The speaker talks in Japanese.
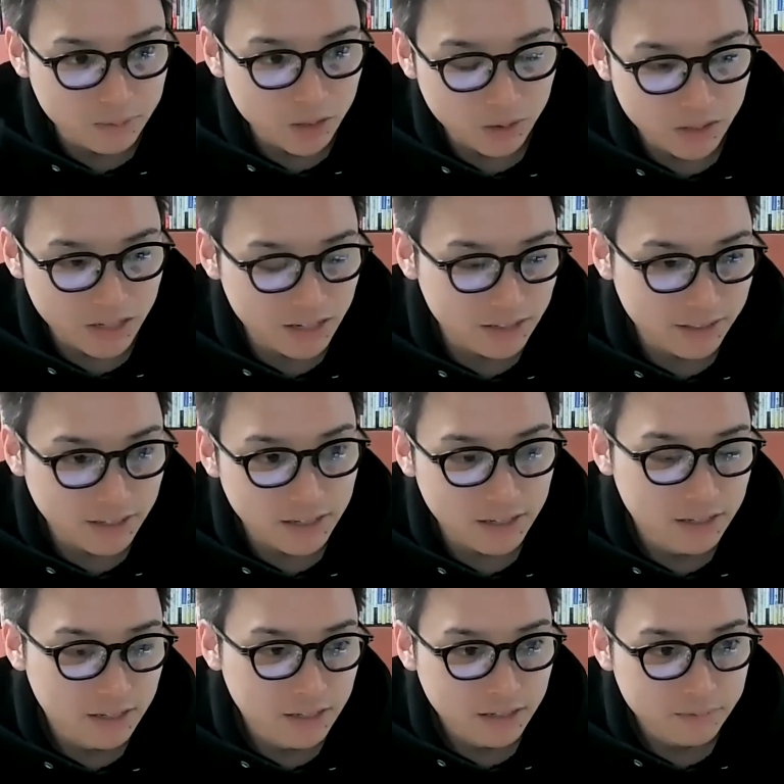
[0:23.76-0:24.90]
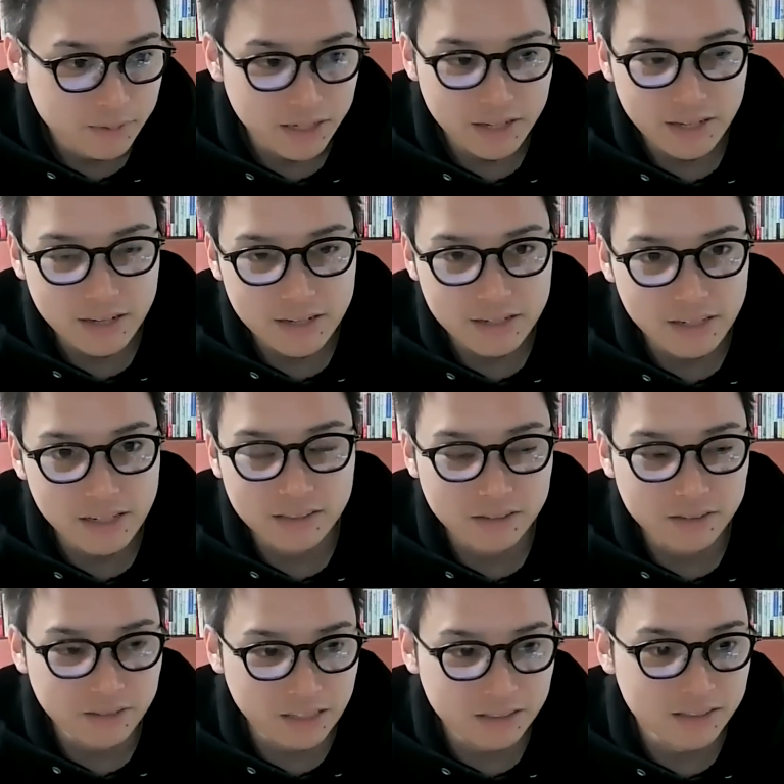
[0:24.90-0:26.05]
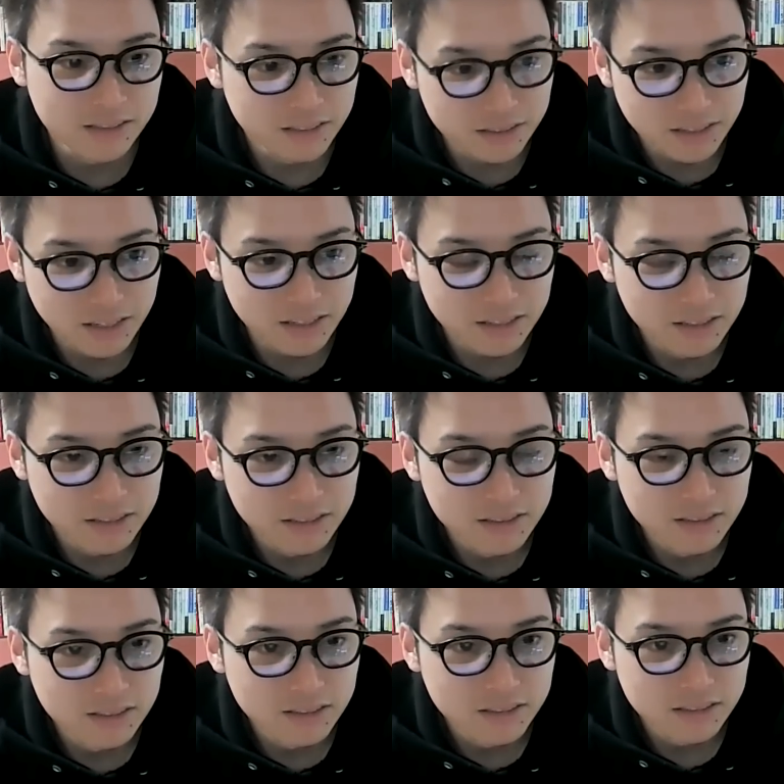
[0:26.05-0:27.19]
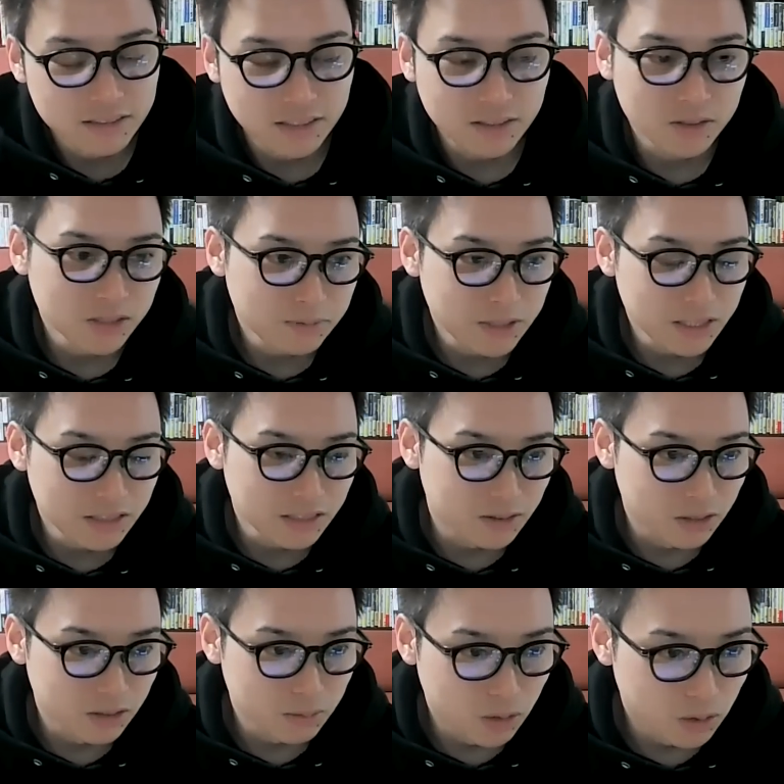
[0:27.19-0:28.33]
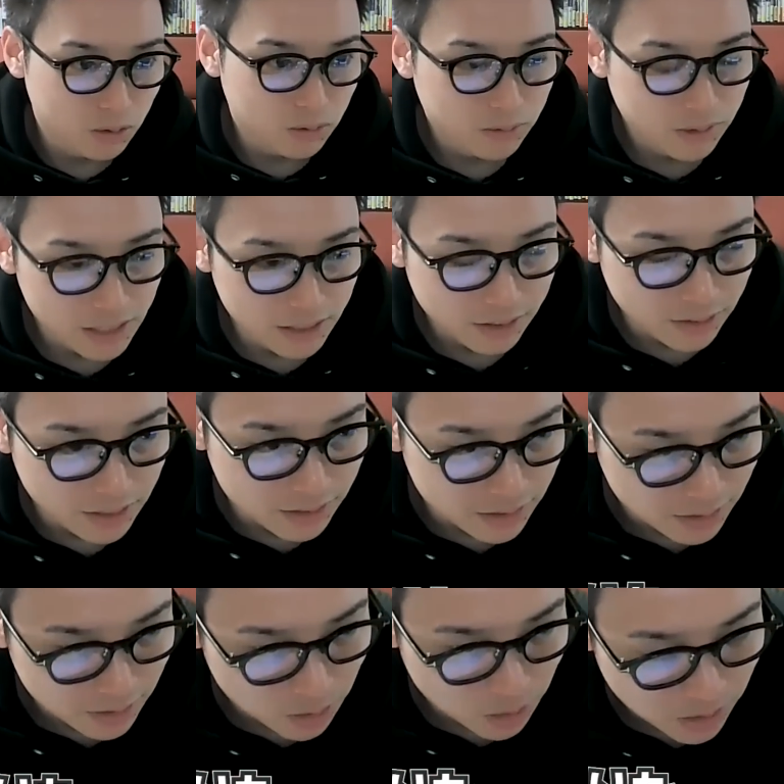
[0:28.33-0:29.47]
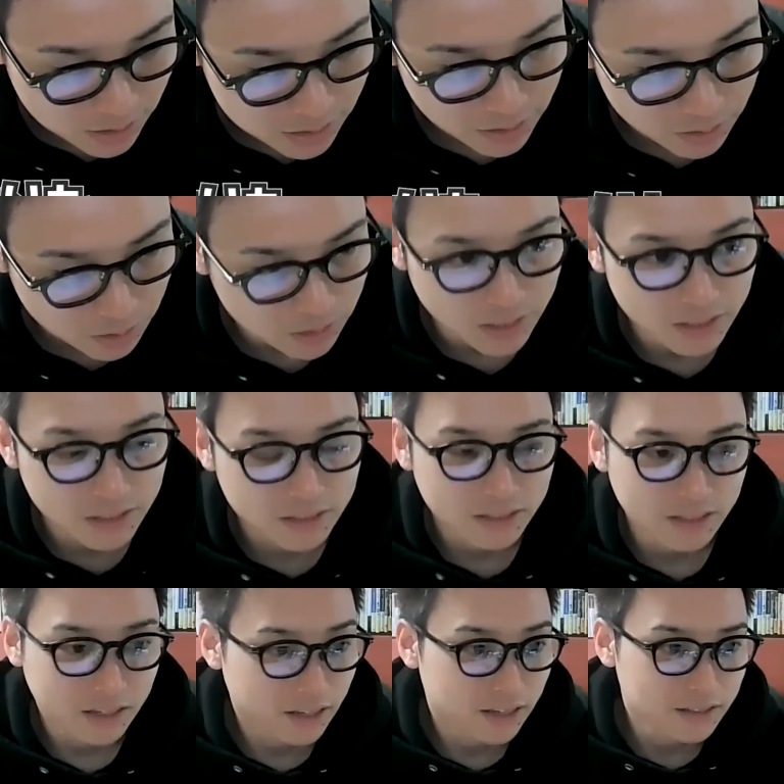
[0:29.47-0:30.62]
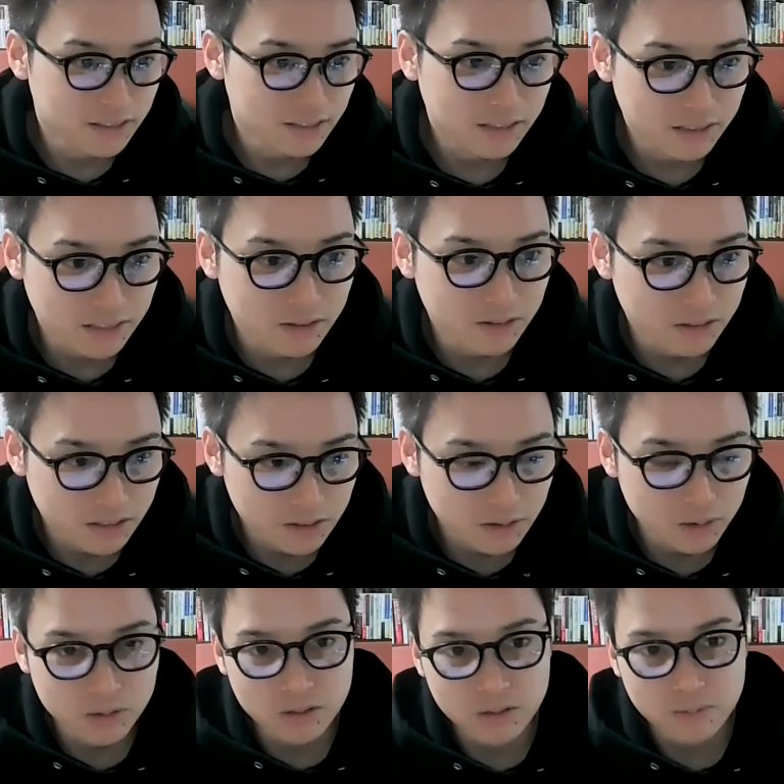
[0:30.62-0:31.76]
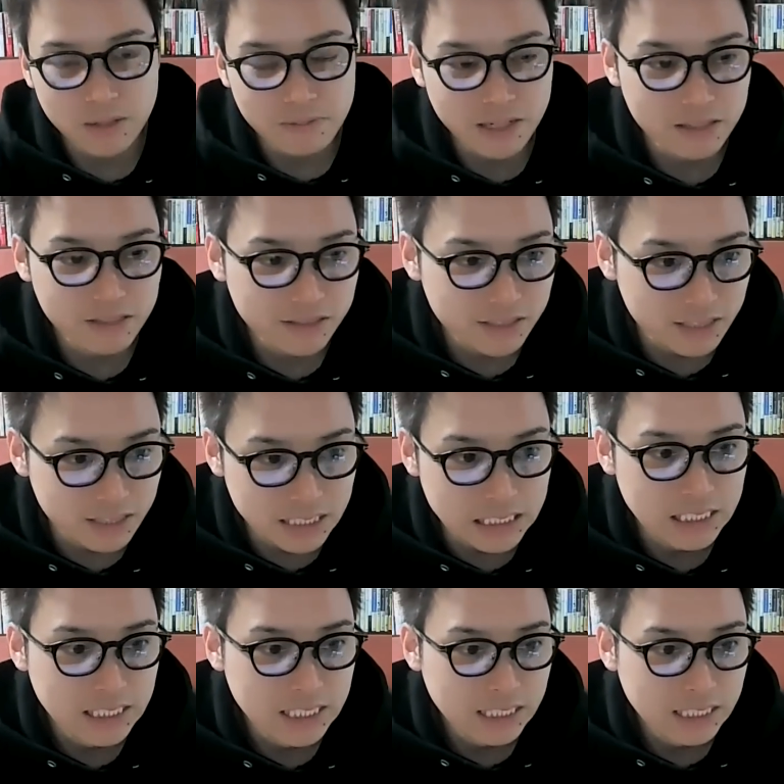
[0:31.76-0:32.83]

でも取り上げた、まあ、AI 検索エンジンですね。チャット GPT よりも検索エンジンに特化したような AI になっているんですけど、そのパープレキシティに